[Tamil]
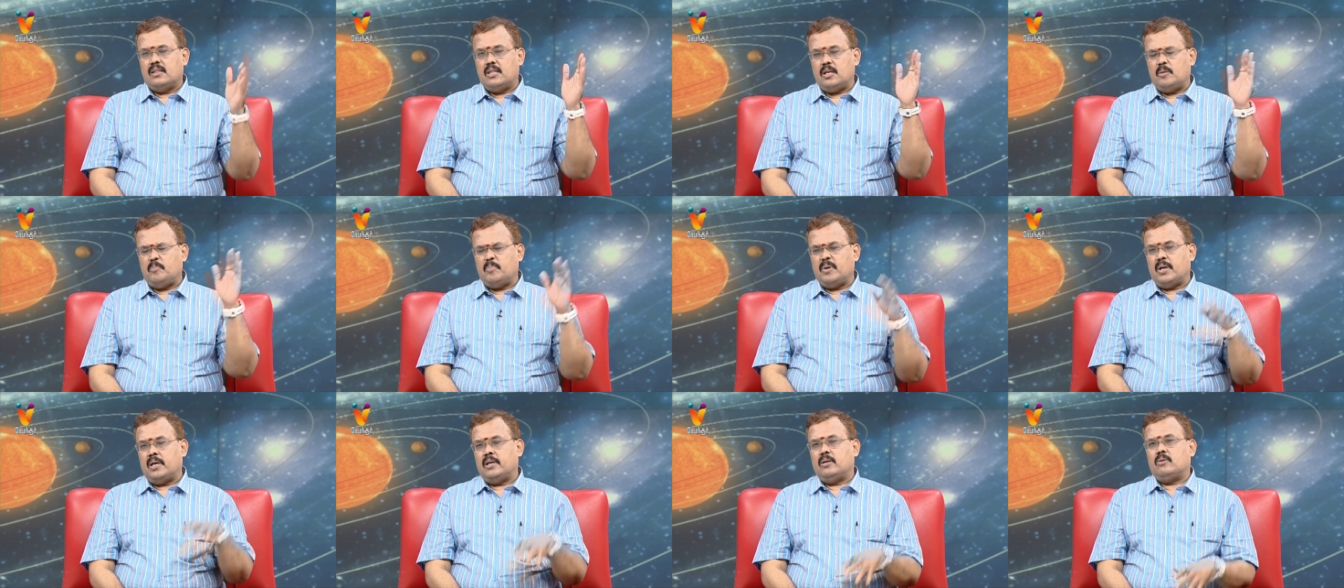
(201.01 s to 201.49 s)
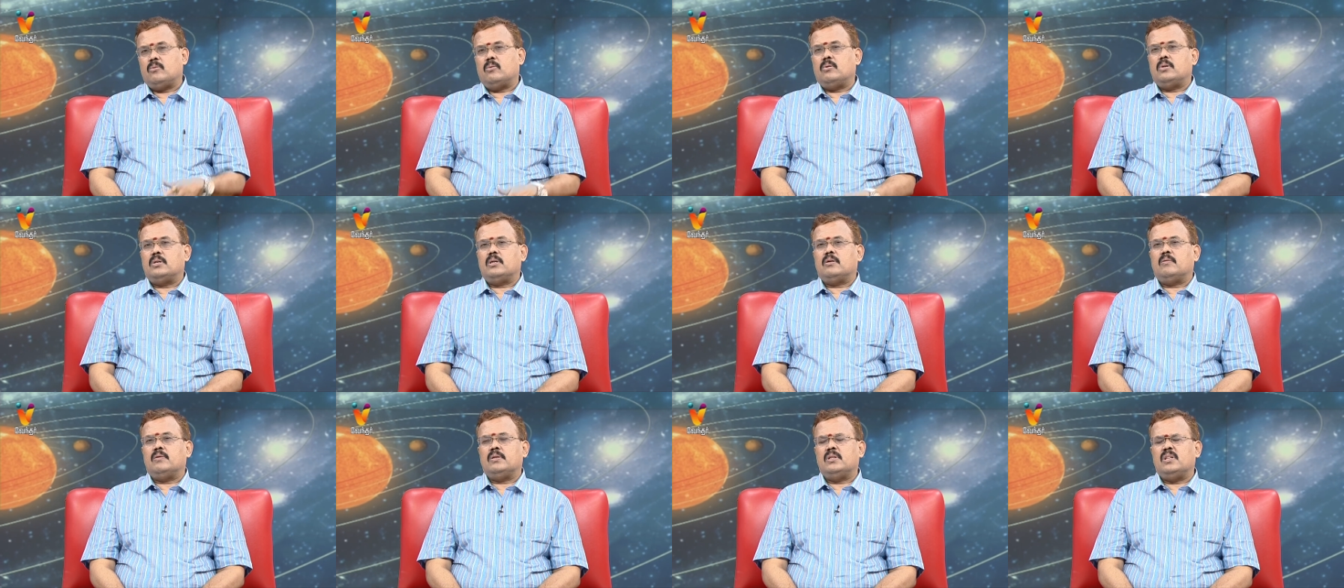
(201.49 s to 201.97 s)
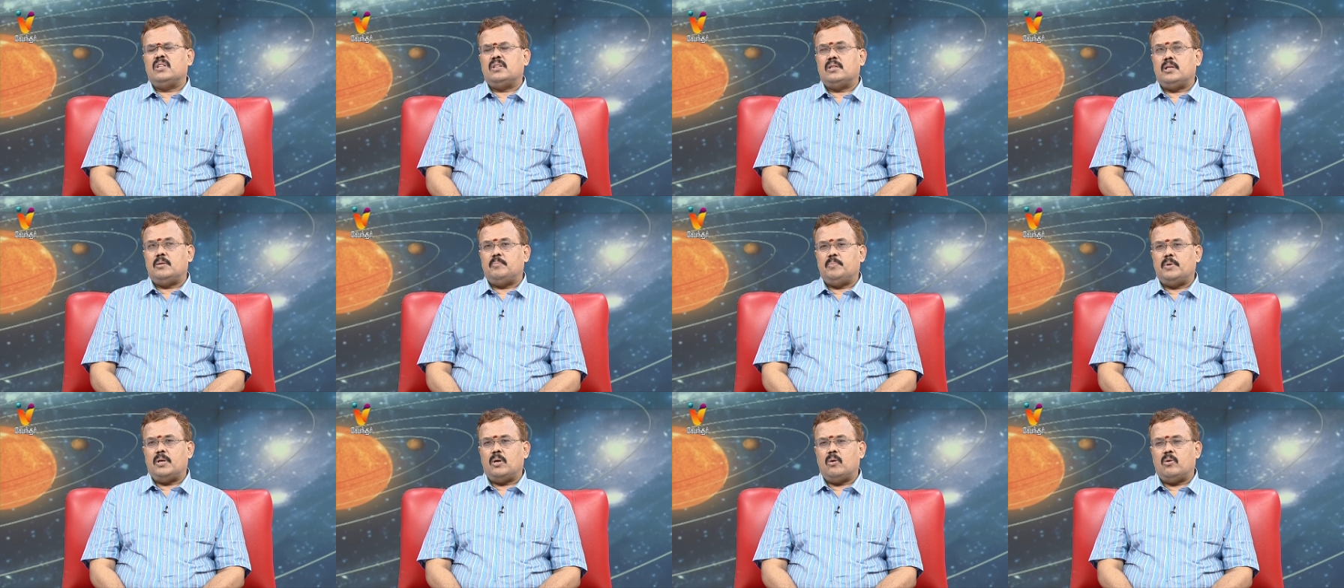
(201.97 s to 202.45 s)
திருப்பி ஹைகோர்ட்டுக்கு வந்து
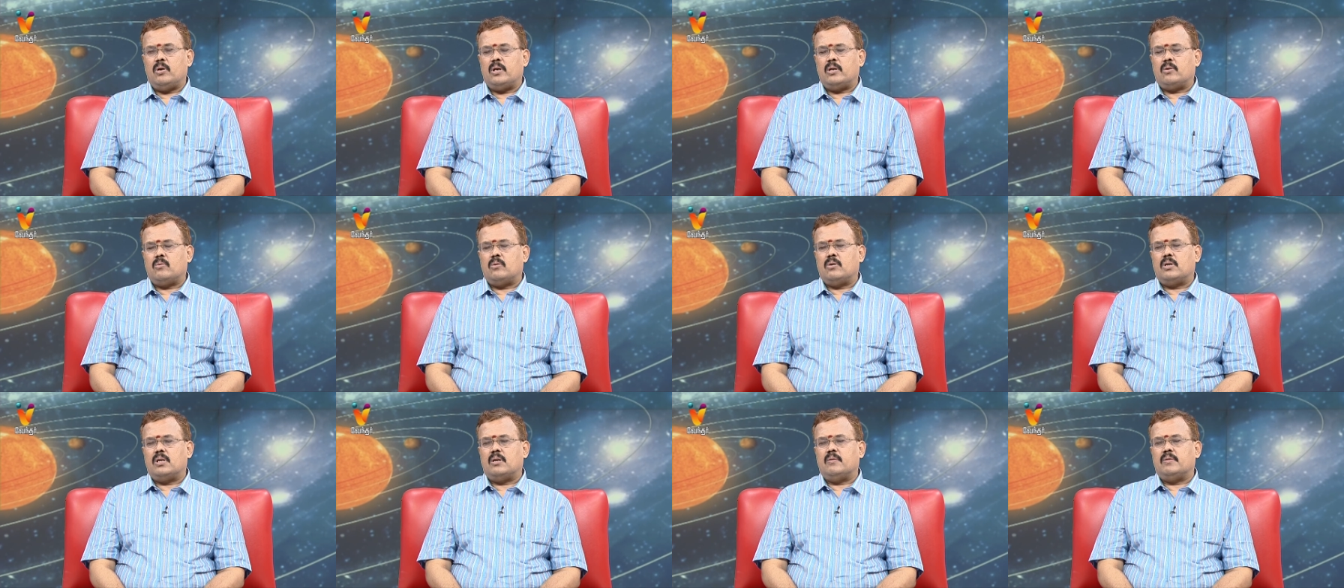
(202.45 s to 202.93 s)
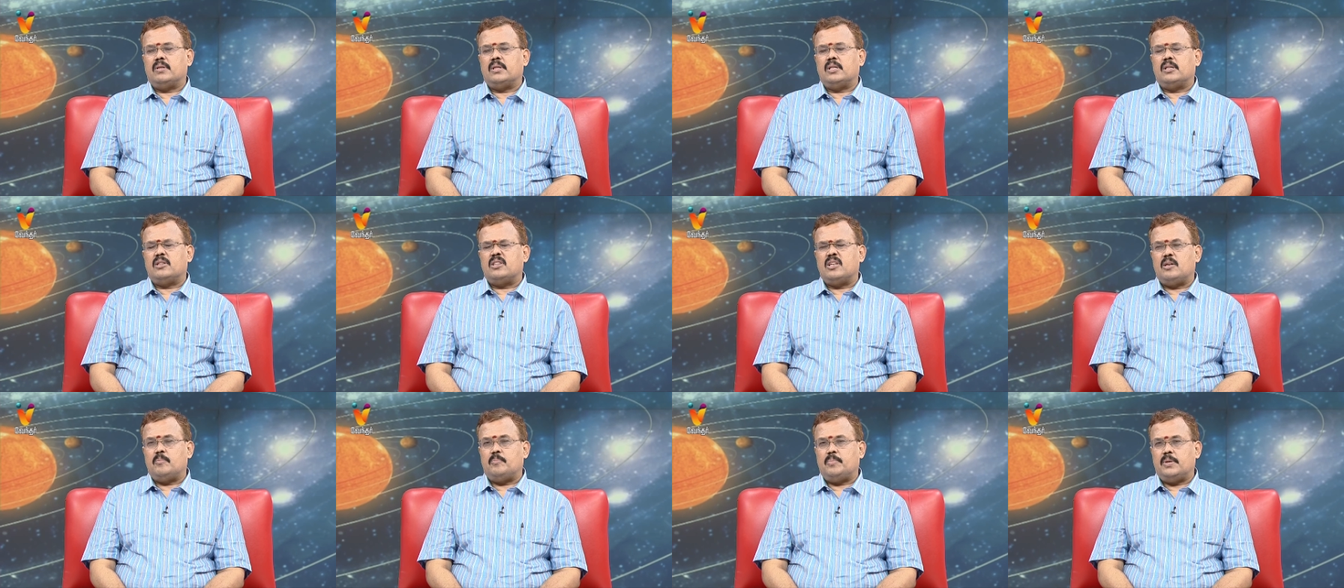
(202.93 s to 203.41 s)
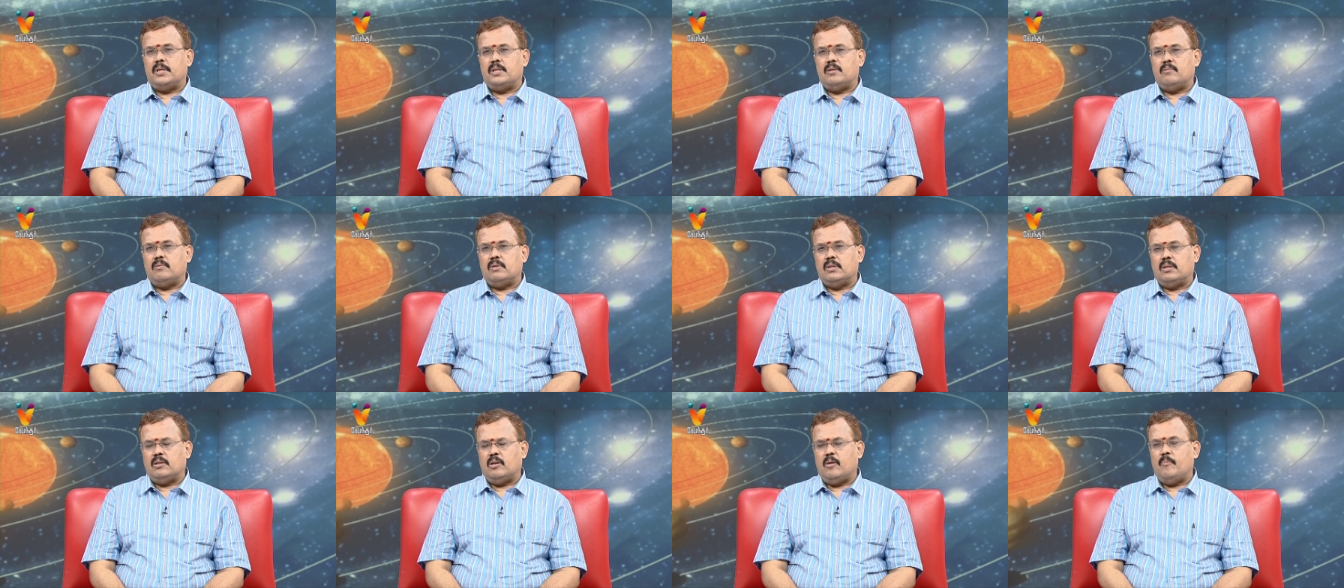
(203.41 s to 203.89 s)
திருப்பி லோயர் கோர்ட்டில் வந்து திருப்பி
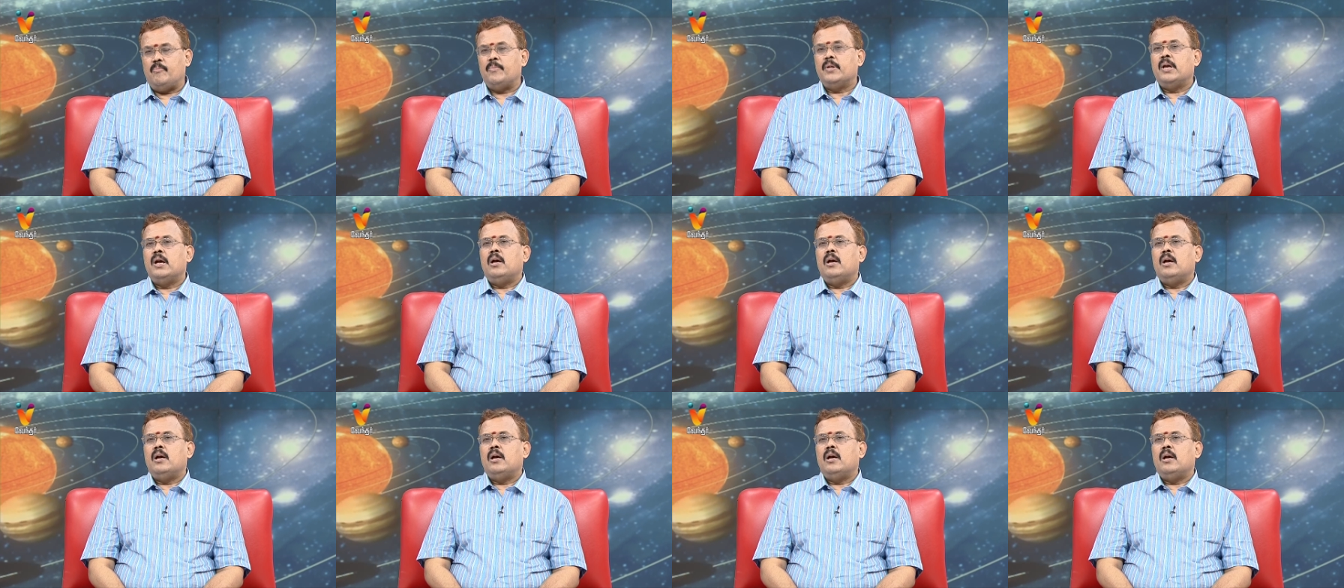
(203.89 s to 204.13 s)
இது வந்து